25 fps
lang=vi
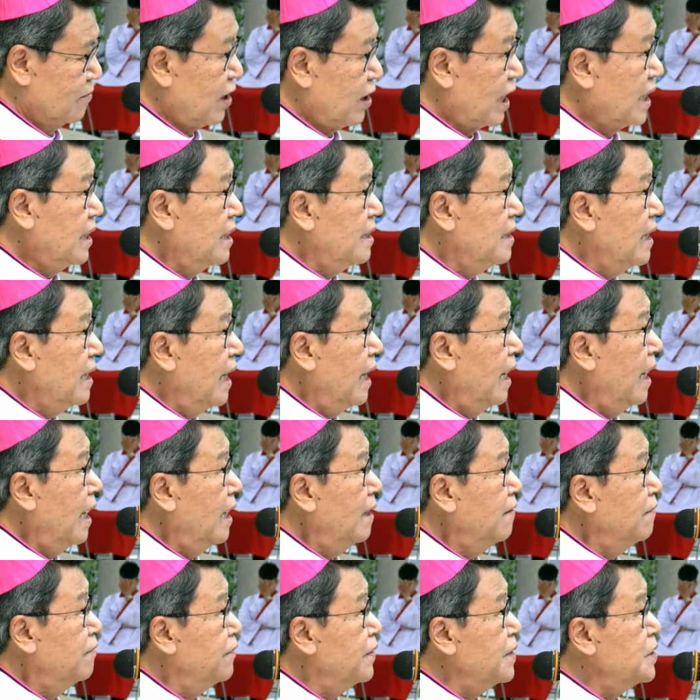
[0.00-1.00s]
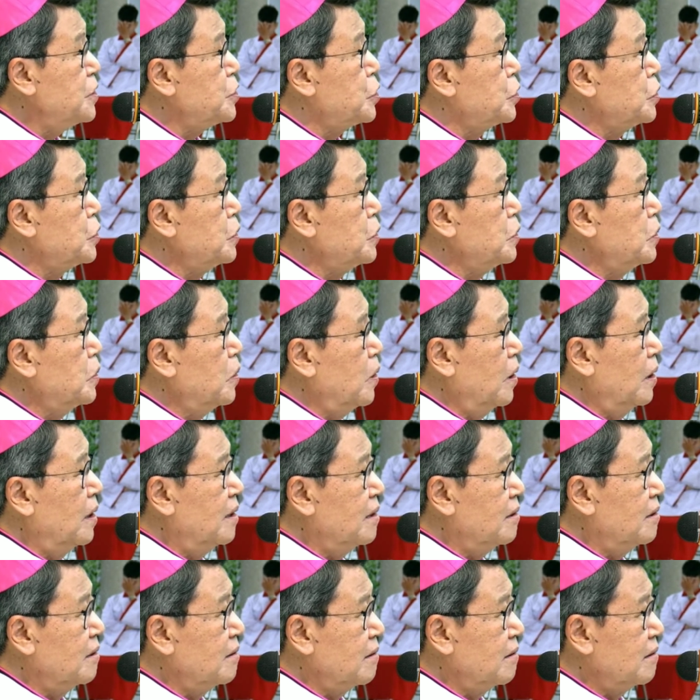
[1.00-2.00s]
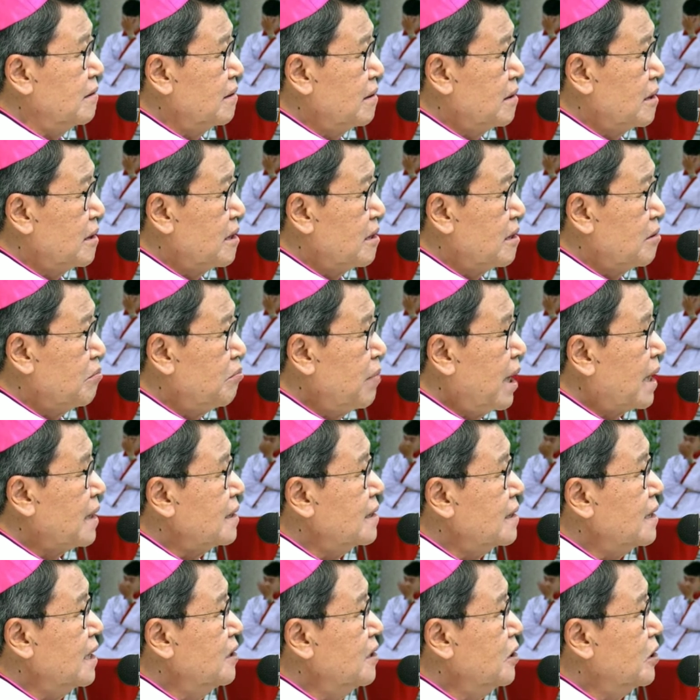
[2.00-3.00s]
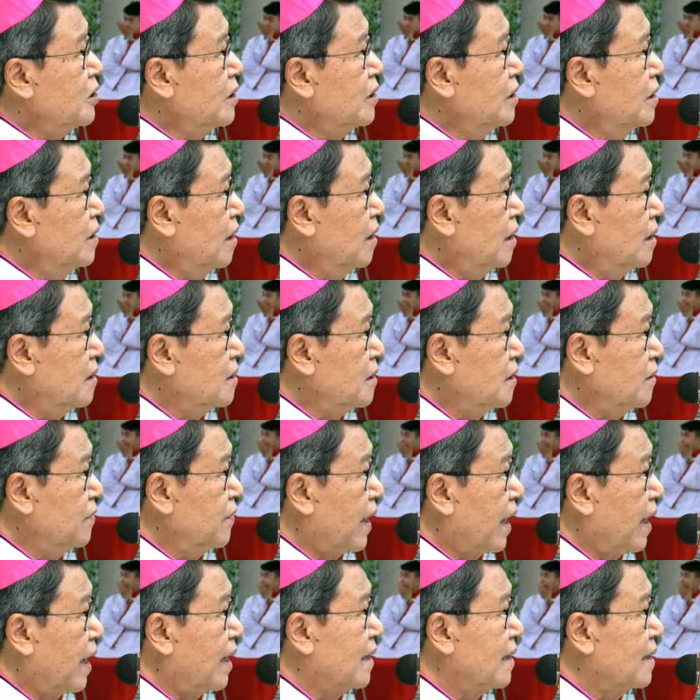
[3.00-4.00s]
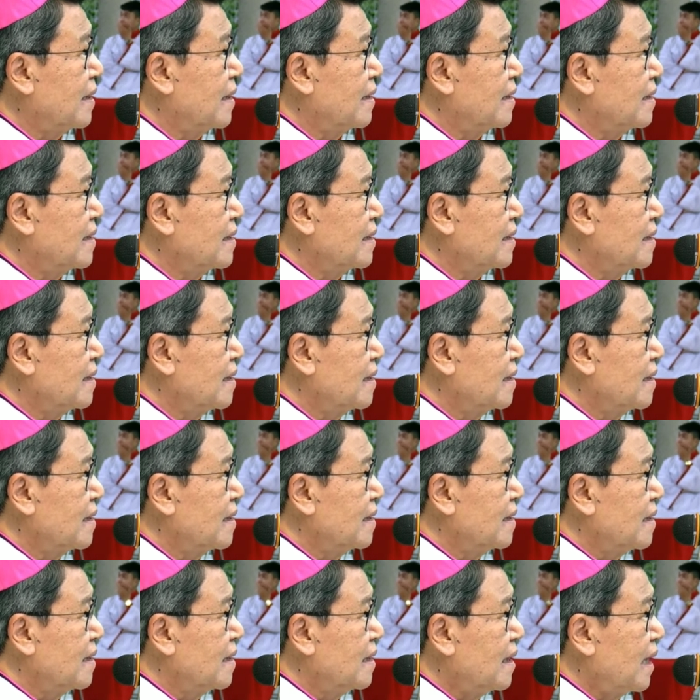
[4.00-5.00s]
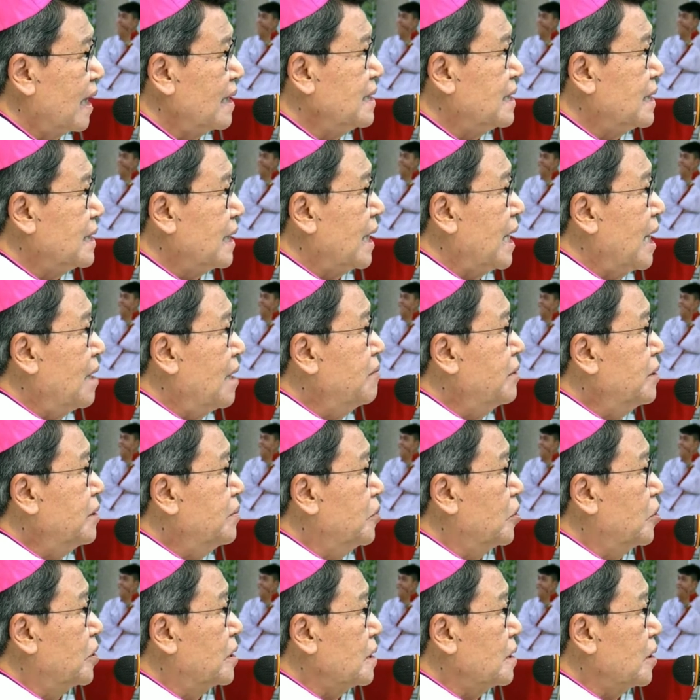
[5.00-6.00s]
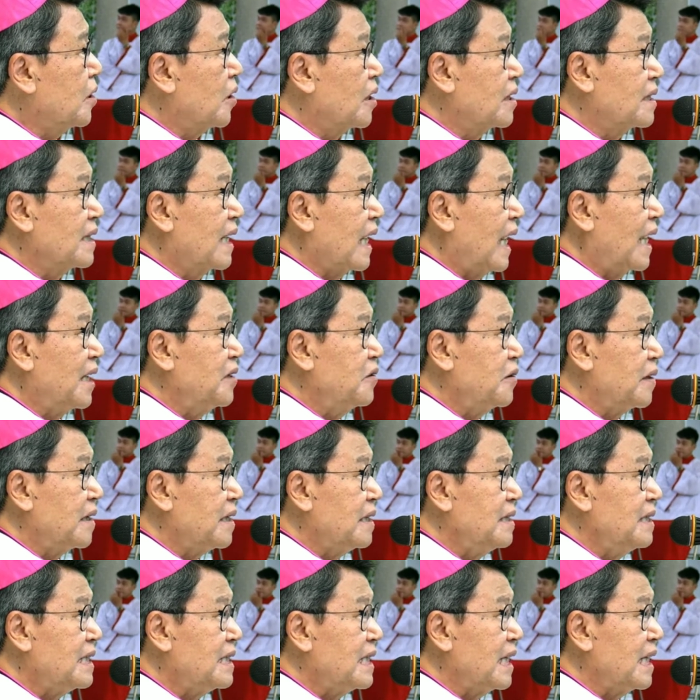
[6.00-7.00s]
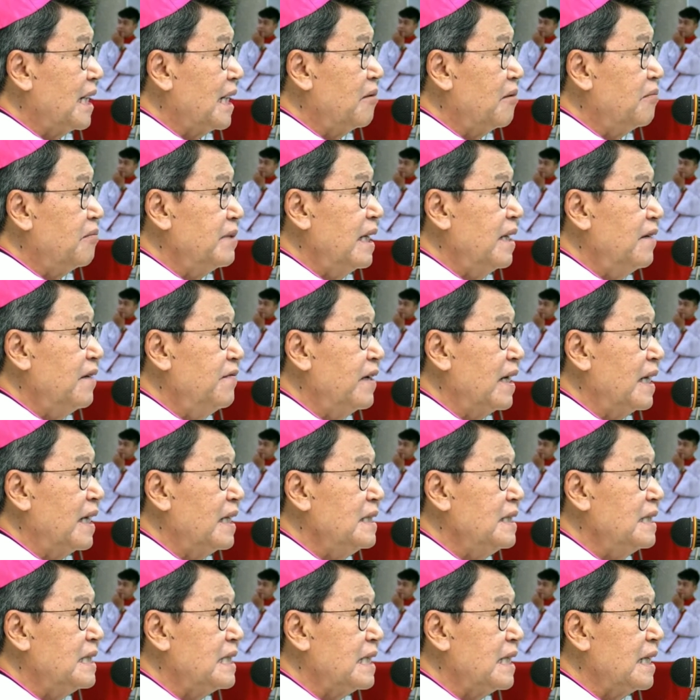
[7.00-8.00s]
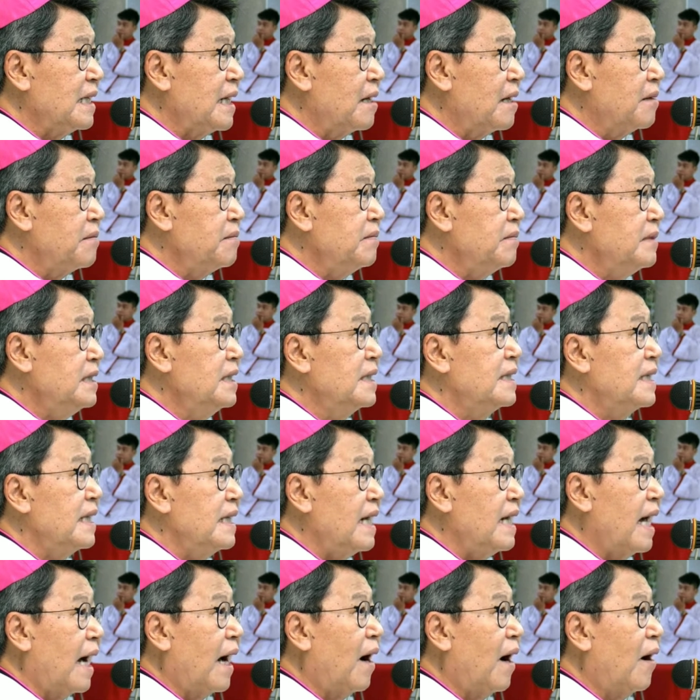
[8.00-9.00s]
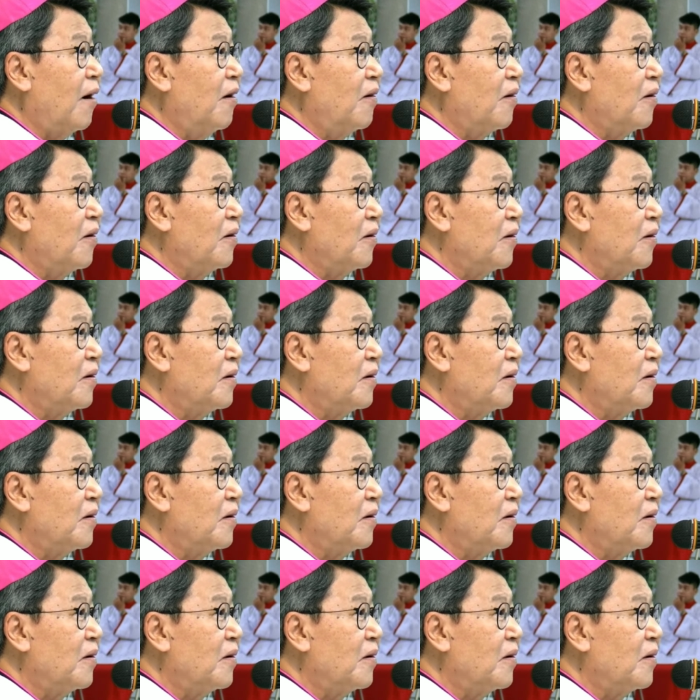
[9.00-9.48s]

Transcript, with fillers: Và khi đến với Chúa bằng tình thương như vậy, anh chị em muốn con cái của anh chị em đến với anh chị em như thế nào?